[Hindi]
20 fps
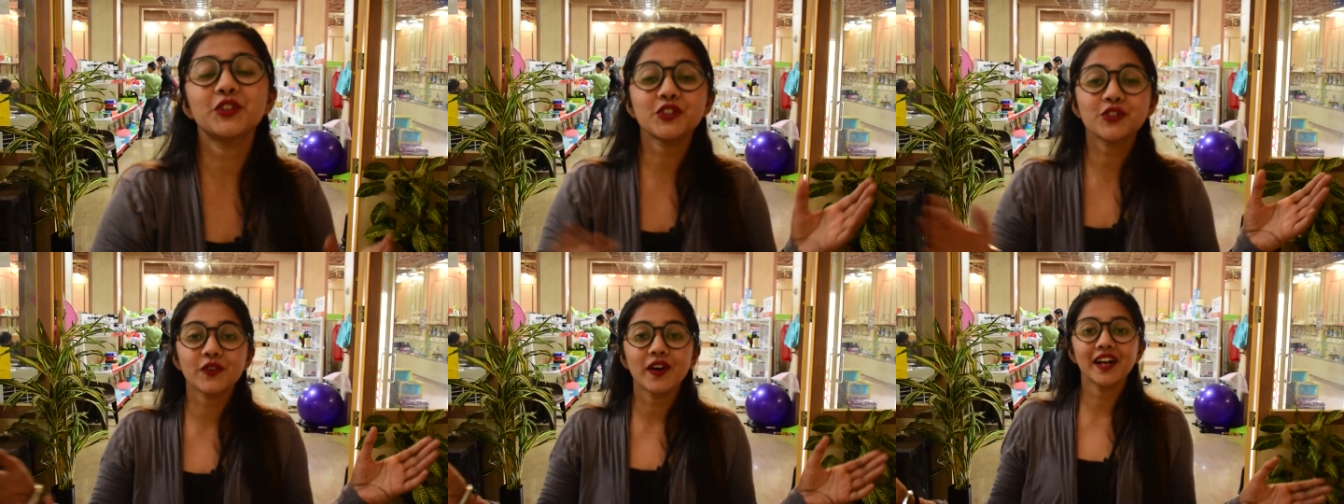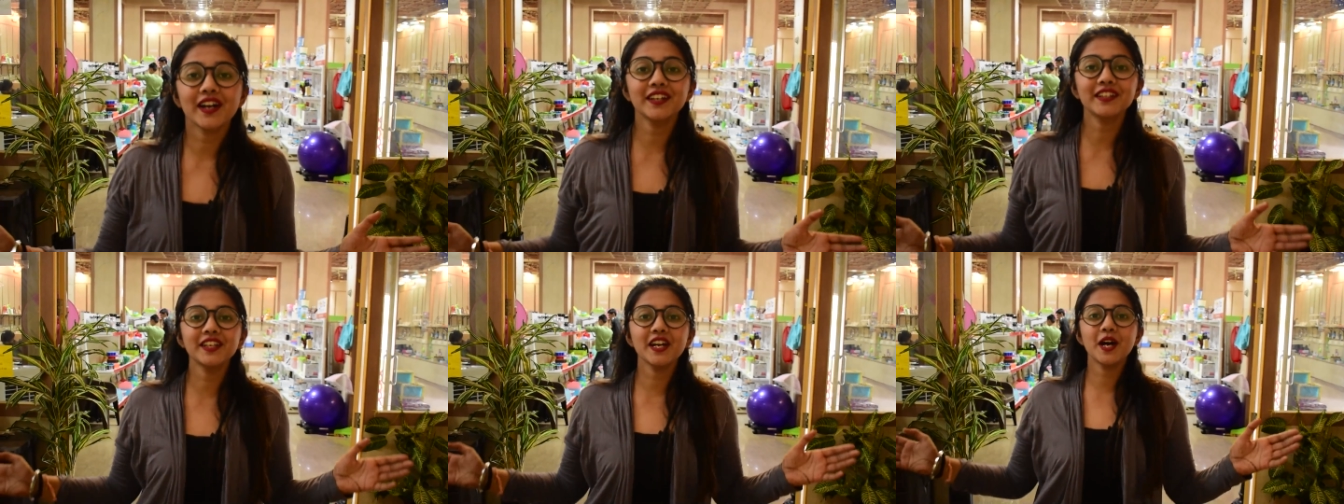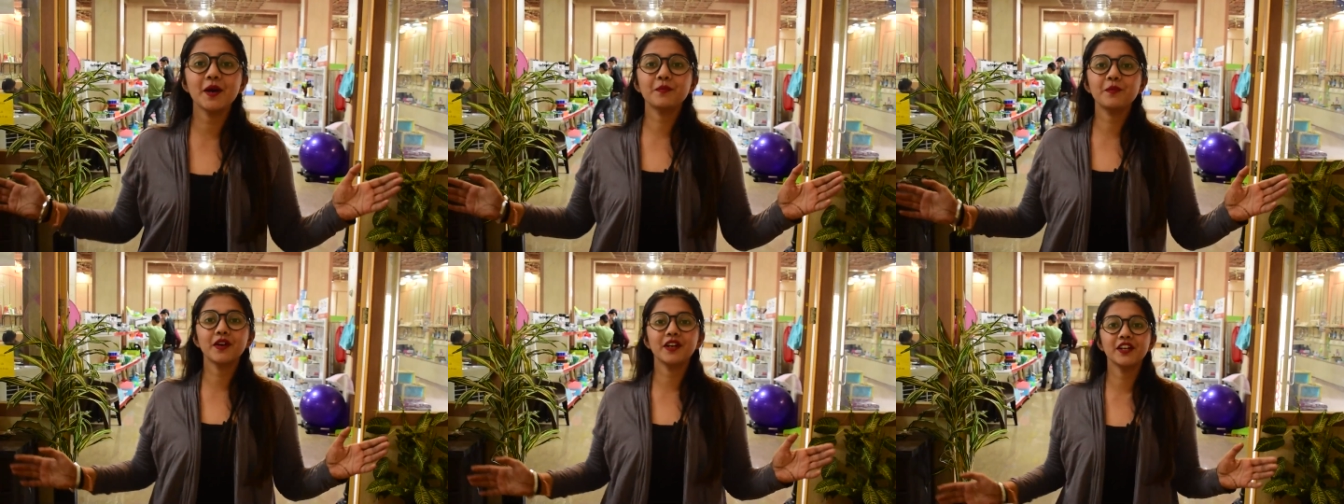तो स्वागत है
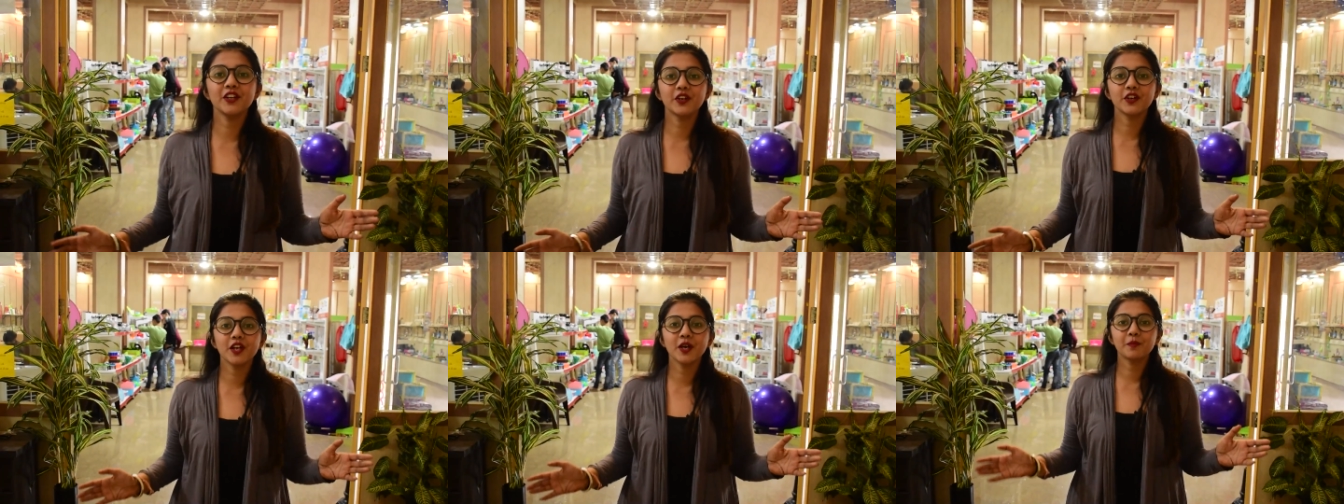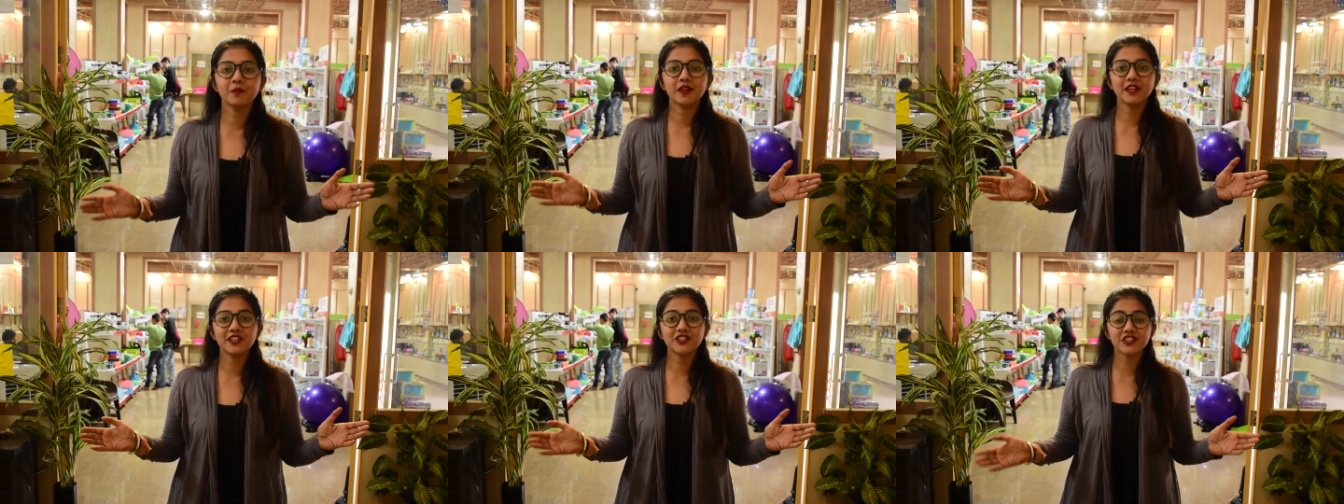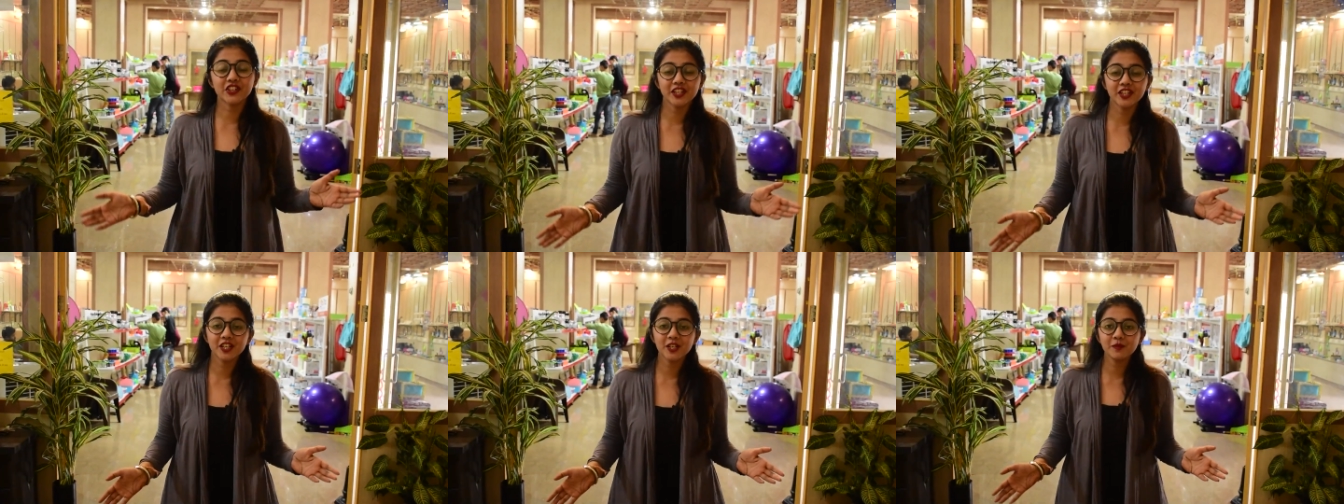आपका डी ऐप की
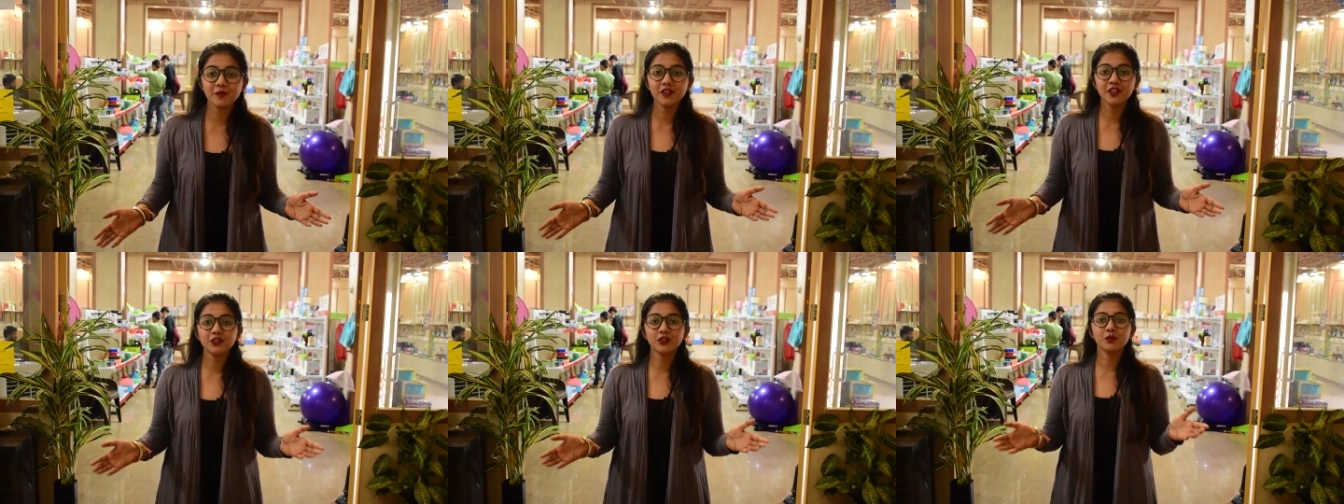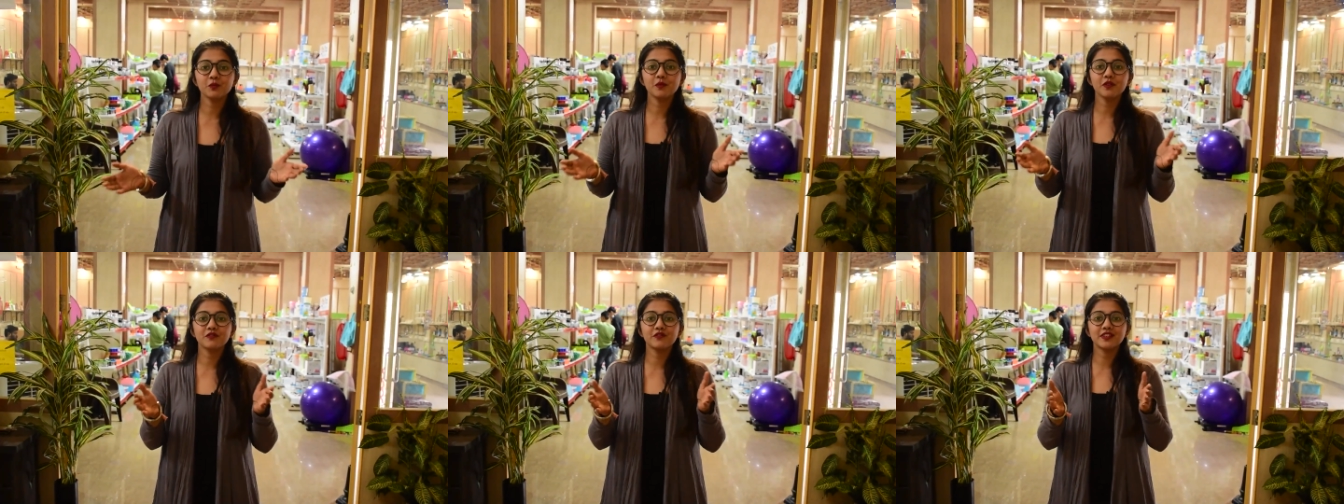चैनल में तो मैं